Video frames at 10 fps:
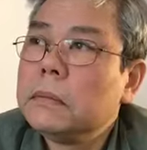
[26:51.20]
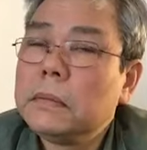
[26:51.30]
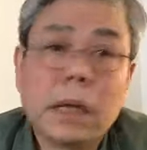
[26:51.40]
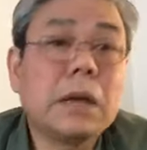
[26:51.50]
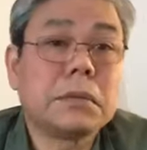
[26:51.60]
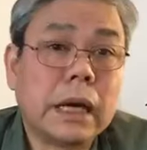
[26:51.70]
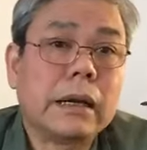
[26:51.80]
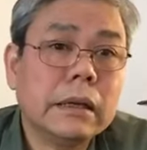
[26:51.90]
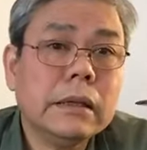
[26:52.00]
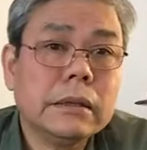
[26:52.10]
là cộng
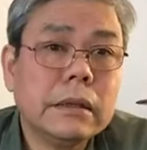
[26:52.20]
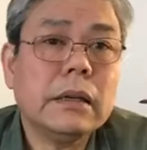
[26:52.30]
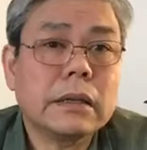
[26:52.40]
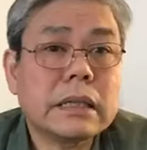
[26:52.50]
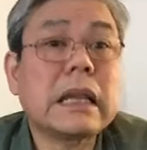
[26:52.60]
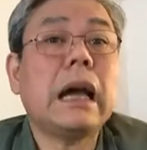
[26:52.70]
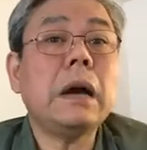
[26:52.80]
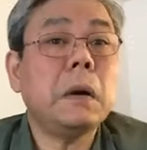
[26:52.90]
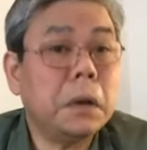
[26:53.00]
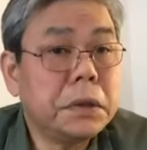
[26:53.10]
sản tức là
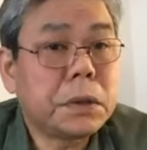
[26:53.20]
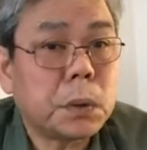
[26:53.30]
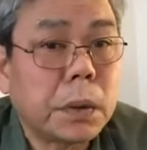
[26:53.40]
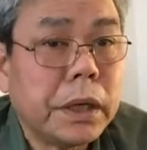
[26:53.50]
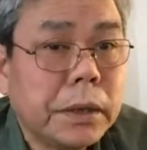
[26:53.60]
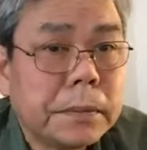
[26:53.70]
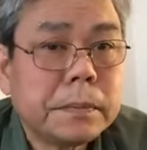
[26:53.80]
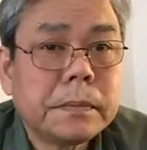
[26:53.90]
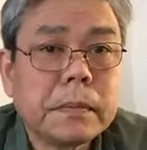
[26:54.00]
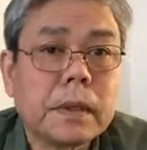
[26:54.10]
xã hội chủ nghĩa
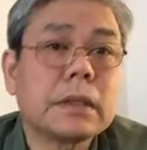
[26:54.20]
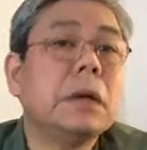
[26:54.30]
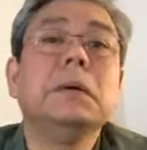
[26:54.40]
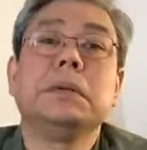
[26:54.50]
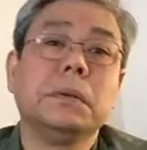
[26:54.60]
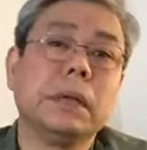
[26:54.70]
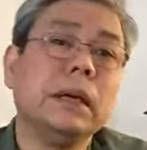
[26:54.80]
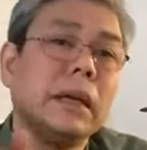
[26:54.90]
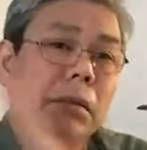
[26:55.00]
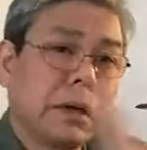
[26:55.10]
xã hội chủ
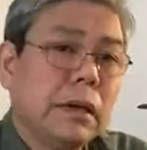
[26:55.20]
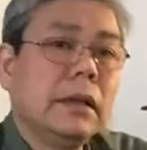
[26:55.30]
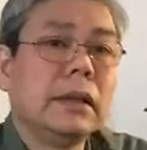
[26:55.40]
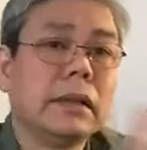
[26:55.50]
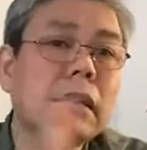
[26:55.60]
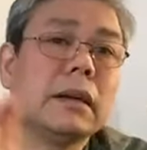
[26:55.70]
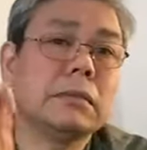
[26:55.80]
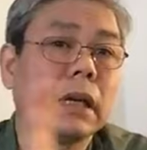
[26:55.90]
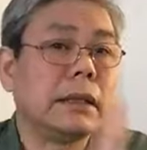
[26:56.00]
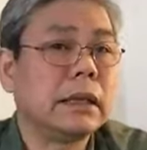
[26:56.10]
nghĩa là một cái hình thức
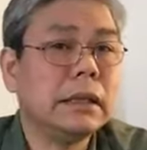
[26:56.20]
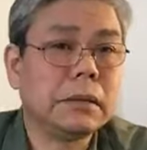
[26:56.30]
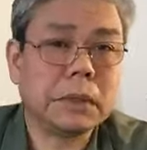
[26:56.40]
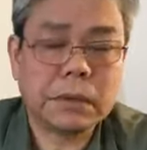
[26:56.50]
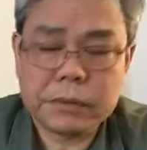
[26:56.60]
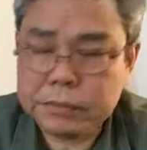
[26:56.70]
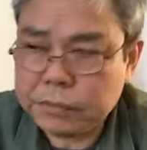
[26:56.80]
cộng sản trá hình mà thôi